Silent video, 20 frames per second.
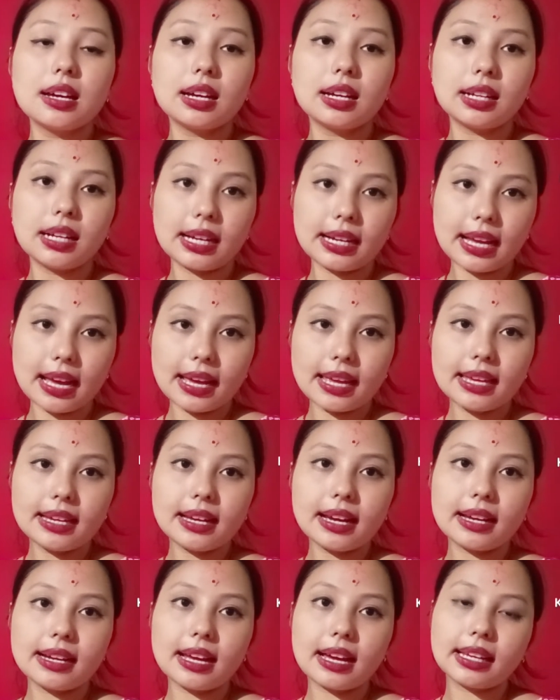घर आए
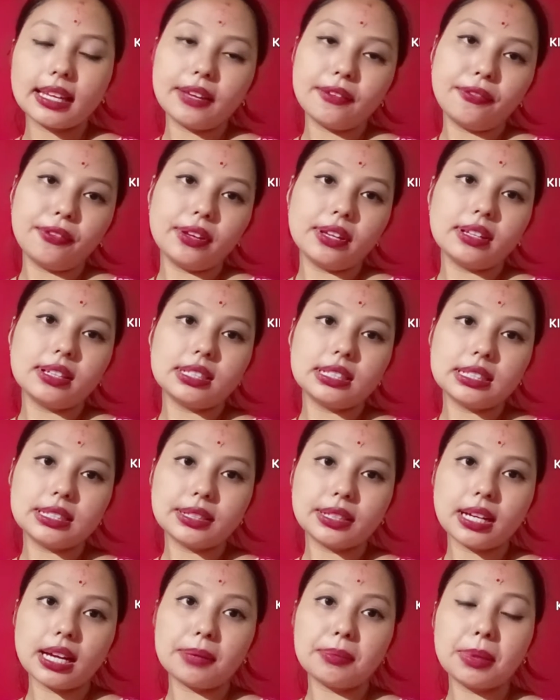घर आके फिर
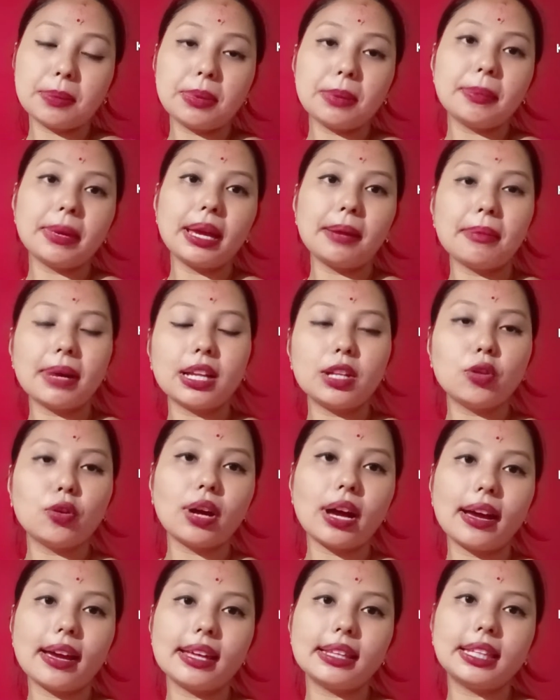घर में भी मेहमान लोग
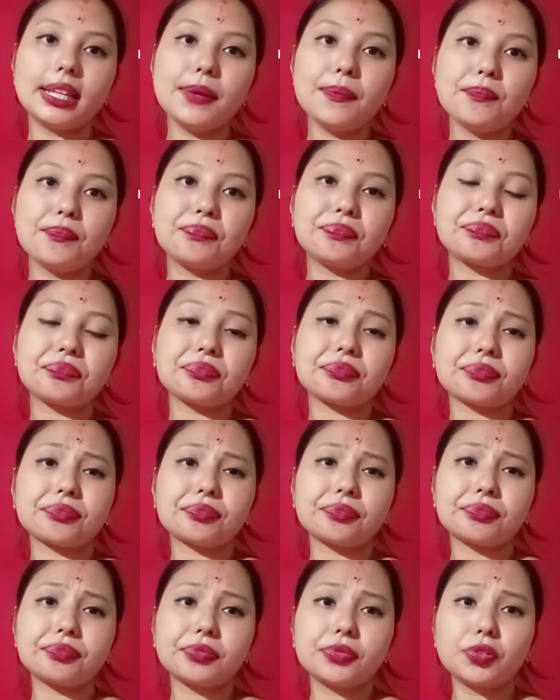आए थे
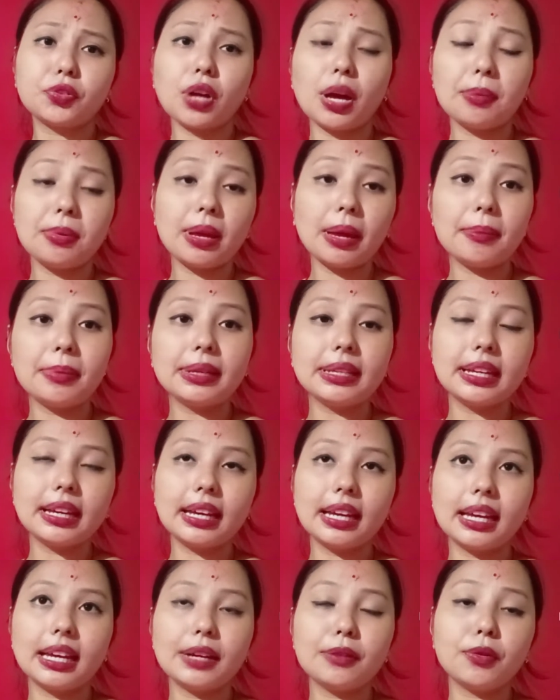तो अभी अभी गए
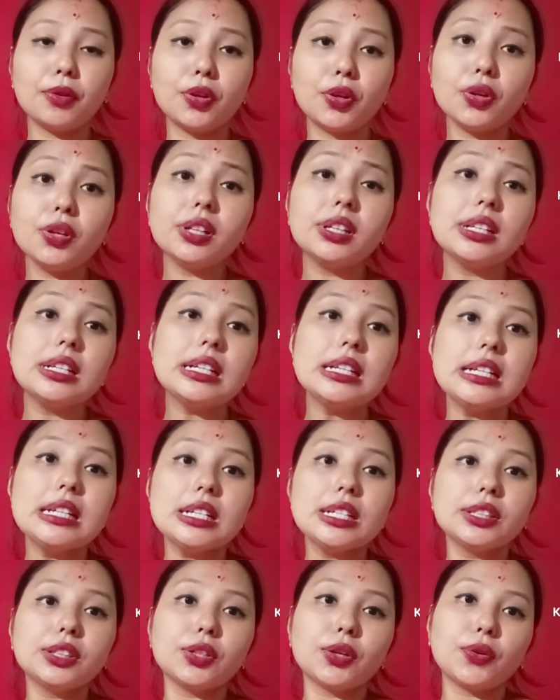हैं वो लोग
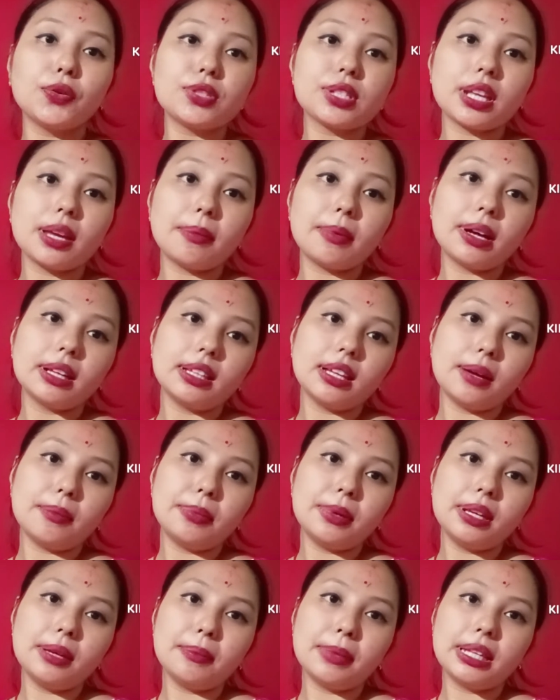तो उसके बाद
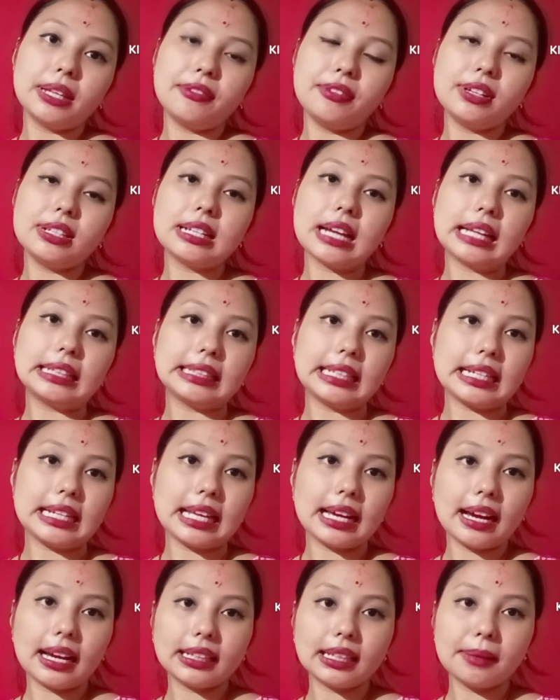अभी मैंने फिर रात के लिए
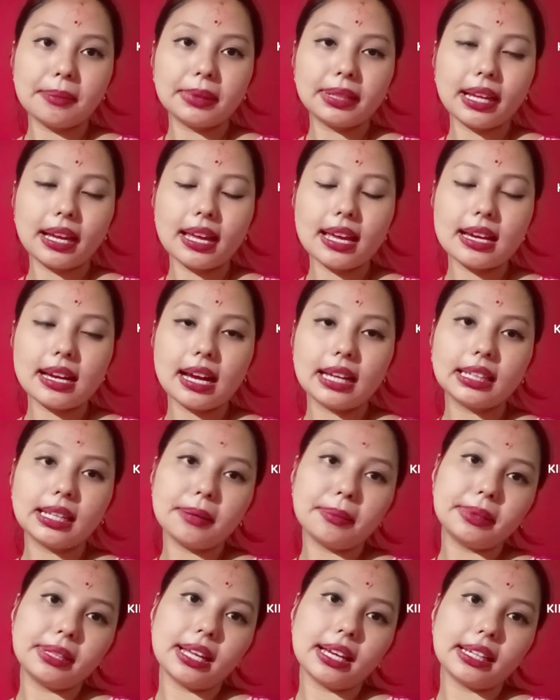खाना बनाया खाना
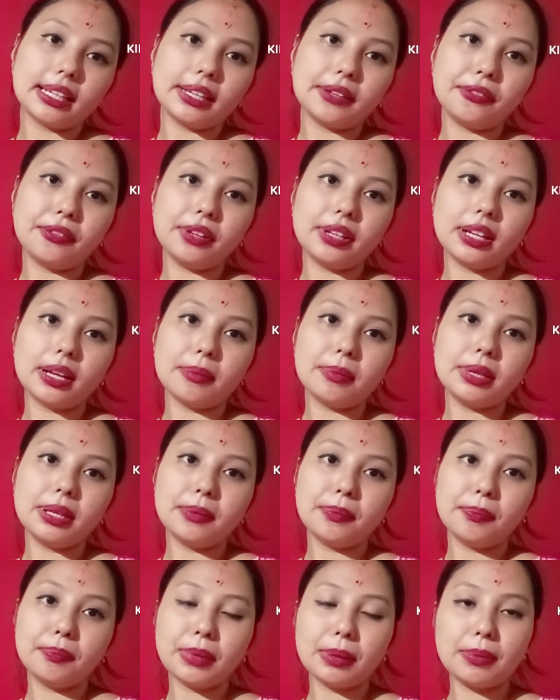बना के फिर अभी
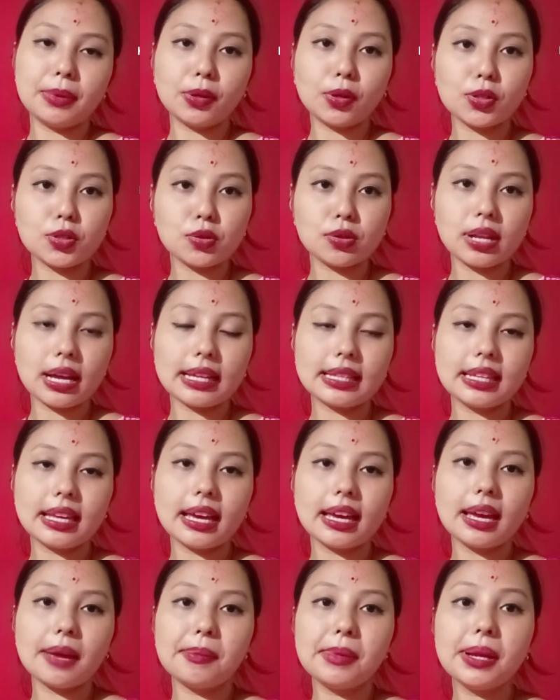बेबी को सुला दिया
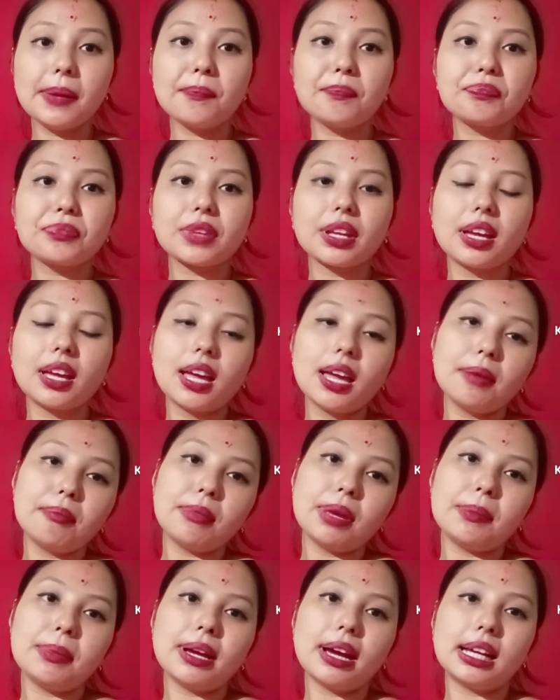है अभी मैं
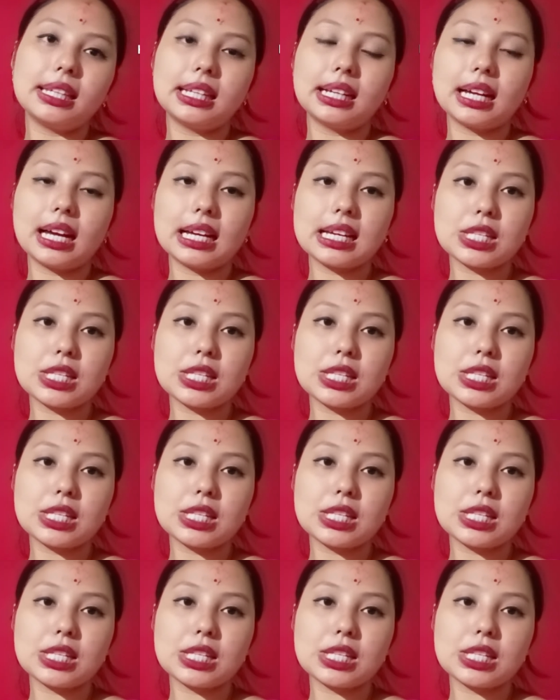भी खाना खा के